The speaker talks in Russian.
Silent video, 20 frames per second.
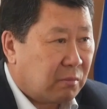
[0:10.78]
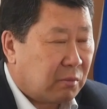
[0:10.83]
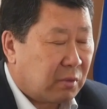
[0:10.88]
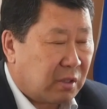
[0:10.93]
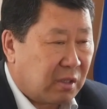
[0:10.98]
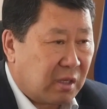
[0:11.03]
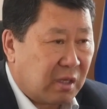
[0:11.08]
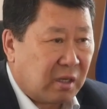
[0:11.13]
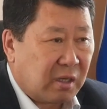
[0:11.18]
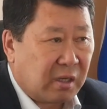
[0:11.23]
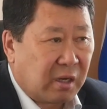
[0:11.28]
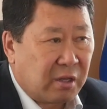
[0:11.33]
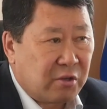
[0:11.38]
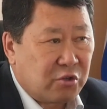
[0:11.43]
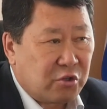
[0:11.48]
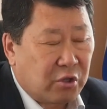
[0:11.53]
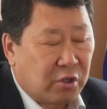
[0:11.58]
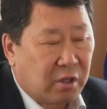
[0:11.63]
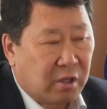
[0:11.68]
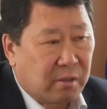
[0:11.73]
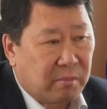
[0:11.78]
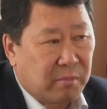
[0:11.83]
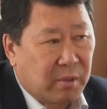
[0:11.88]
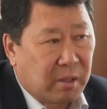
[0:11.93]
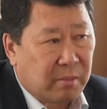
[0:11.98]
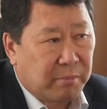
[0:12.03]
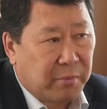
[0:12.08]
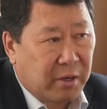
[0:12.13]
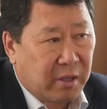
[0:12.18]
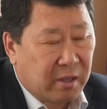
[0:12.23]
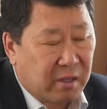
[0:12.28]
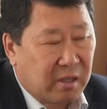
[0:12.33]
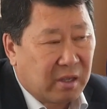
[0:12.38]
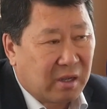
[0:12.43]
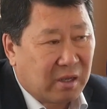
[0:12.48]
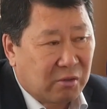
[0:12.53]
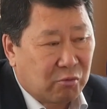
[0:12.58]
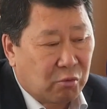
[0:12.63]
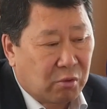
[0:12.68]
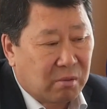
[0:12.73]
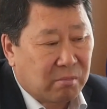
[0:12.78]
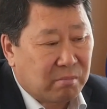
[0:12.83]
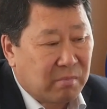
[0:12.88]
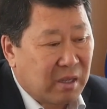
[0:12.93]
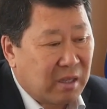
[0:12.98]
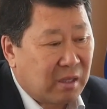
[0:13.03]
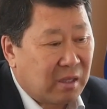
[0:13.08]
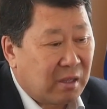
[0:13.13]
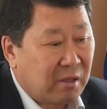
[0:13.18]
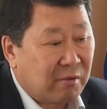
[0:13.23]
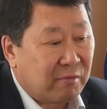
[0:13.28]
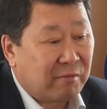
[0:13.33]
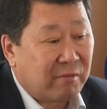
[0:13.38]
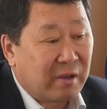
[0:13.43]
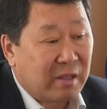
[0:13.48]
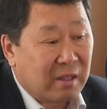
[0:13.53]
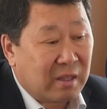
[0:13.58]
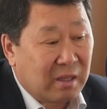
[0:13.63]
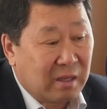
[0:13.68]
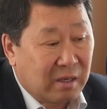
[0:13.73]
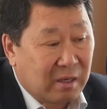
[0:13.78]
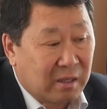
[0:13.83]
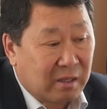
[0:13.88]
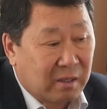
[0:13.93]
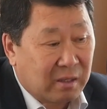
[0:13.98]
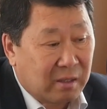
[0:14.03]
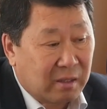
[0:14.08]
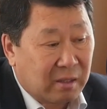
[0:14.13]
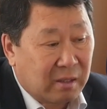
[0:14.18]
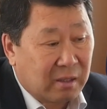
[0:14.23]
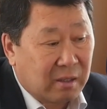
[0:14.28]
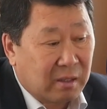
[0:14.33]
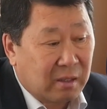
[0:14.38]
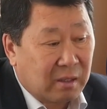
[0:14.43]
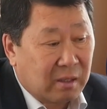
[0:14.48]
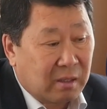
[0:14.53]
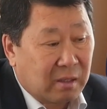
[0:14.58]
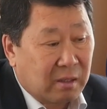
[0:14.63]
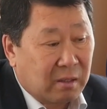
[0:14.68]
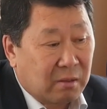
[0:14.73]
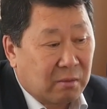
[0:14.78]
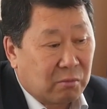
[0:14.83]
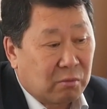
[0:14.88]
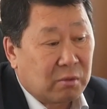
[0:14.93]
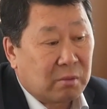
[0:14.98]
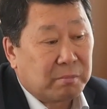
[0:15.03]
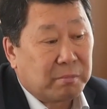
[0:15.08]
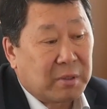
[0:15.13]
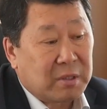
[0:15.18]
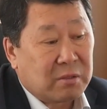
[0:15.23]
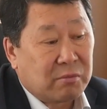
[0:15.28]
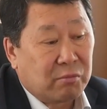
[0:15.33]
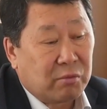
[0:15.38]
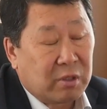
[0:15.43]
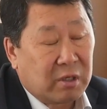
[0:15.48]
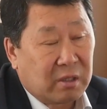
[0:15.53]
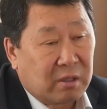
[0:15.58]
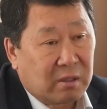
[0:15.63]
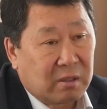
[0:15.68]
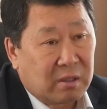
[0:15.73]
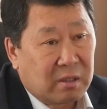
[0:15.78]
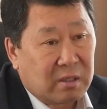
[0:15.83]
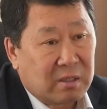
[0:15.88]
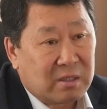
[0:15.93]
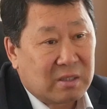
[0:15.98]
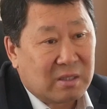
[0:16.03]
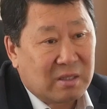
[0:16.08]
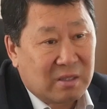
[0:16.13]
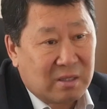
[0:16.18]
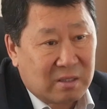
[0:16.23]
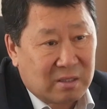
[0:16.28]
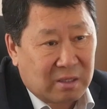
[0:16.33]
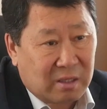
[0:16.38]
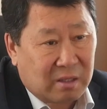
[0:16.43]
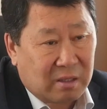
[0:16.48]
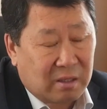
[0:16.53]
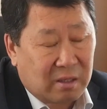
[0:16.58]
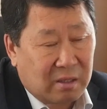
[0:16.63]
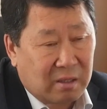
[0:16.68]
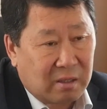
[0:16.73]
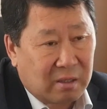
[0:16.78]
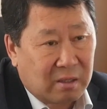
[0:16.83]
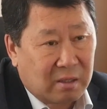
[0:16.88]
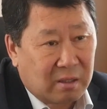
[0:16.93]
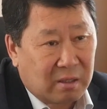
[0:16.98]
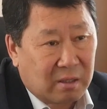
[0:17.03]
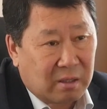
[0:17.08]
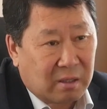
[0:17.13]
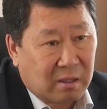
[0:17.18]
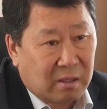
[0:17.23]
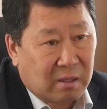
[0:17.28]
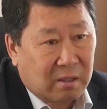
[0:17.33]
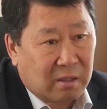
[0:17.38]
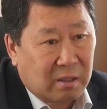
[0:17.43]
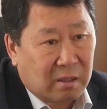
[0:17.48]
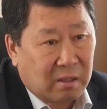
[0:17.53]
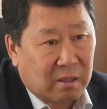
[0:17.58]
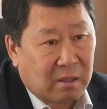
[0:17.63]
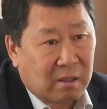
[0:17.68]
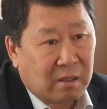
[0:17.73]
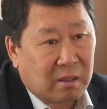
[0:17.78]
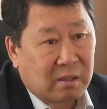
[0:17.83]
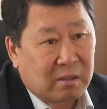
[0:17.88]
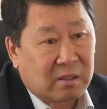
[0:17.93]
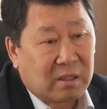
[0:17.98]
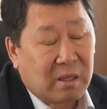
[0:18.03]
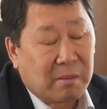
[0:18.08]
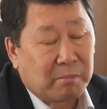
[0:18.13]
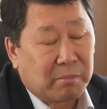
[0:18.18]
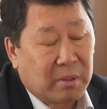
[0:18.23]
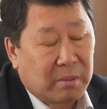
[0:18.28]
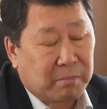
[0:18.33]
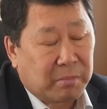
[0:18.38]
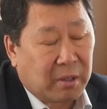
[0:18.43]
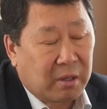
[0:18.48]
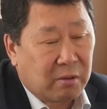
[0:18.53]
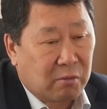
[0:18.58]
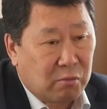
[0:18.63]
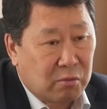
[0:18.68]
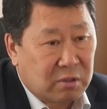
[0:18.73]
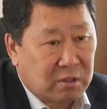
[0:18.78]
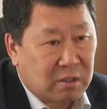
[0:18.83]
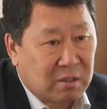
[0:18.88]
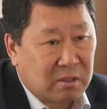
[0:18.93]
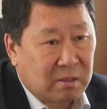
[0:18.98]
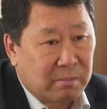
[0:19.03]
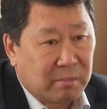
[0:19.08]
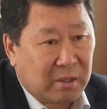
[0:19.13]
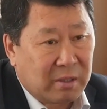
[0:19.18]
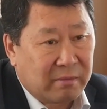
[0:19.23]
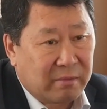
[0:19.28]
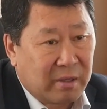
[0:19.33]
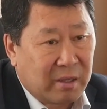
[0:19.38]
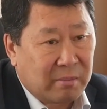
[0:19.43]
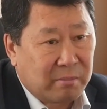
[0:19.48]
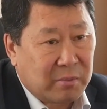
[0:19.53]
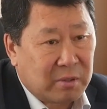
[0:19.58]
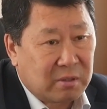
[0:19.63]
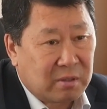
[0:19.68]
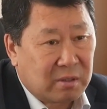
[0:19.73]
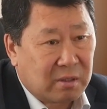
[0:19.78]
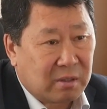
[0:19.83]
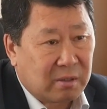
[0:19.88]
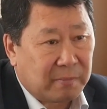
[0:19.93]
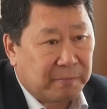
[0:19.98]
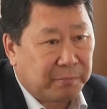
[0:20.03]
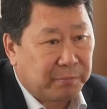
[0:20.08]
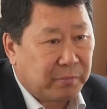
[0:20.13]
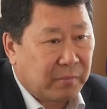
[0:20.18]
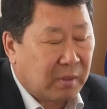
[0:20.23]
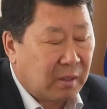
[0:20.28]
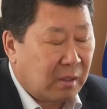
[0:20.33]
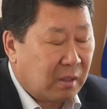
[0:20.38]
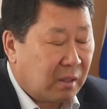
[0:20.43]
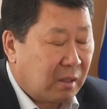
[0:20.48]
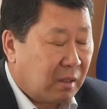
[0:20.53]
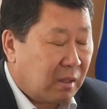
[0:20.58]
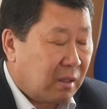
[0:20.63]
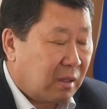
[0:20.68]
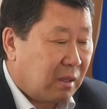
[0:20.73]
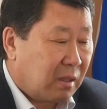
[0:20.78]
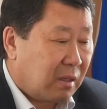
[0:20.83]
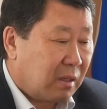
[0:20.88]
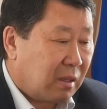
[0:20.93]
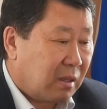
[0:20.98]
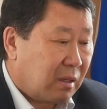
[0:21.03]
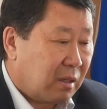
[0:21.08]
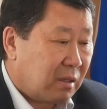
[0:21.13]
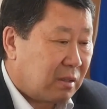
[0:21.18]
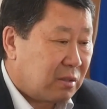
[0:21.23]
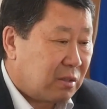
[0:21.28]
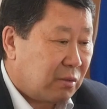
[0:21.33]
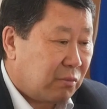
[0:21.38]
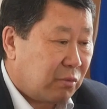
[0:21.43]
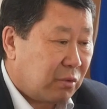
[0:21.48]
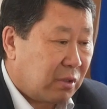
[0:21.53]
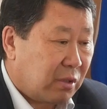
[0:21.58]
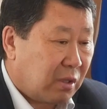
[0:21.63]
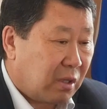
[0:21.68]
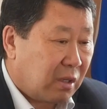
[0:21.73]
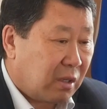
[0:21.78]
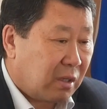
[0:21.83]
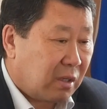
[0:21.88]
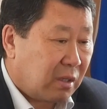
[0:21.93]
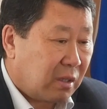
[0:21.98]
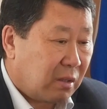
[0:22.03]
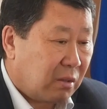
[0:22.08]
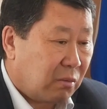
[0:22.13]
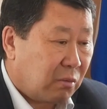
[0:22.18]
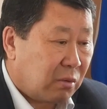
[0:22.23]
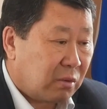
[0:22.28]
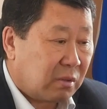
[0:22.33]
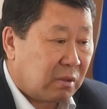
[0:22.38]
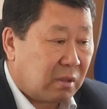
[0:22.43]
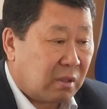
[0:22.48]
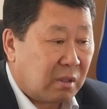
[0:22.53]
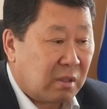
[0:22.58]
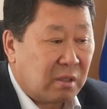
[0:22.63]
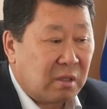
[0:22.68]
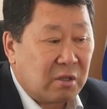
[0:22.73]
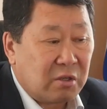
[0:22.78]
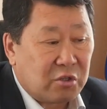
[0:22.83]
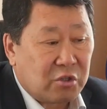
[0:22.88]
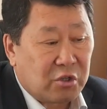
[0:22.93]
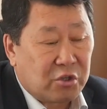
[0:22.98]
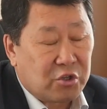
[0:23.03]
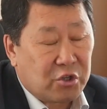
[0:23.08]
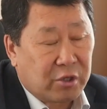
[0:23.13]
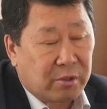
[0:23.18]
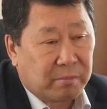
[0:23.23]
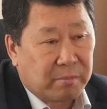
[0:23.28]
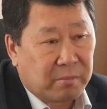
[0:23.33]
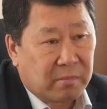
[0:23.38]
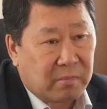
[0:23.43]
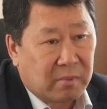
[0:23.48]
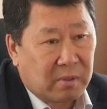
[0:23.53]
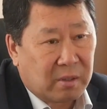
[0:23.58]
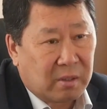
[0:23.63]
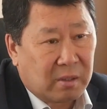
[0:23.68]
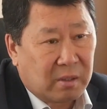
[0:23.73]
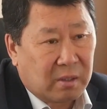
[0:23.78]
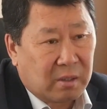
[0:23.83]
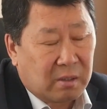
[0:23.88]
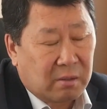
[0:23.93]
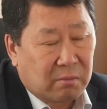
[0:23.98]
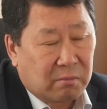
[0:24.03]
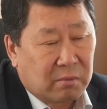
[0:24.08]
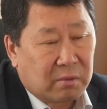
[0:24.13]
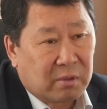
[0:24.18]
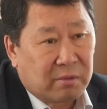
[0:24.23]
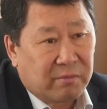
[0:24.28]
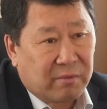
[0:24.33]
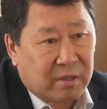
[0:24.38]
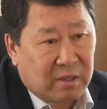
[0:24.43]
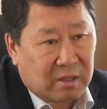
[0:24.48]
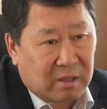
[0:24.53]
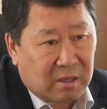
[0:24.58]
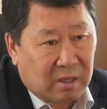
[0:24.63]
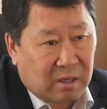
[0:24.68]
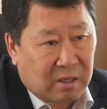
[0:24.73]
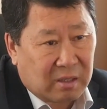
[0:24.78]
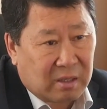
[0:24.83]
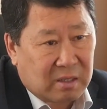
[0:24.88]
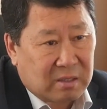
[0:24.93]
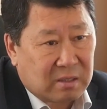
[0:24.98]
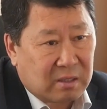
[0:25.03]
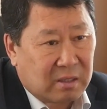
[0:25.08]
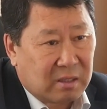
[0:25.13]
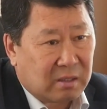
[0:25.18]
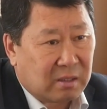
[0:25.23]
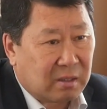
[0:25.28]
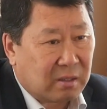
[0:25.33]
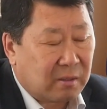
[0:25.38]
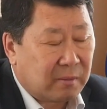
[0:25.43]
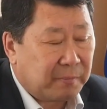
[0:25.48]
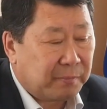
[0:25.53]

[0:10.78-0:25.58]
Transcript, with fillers: Вот те ограничительные мероприятия, которые мы вводили, он позволил снизить э, темпы прироста заболеваемости. Э, сегодня он ниже, чем вот две недели назад,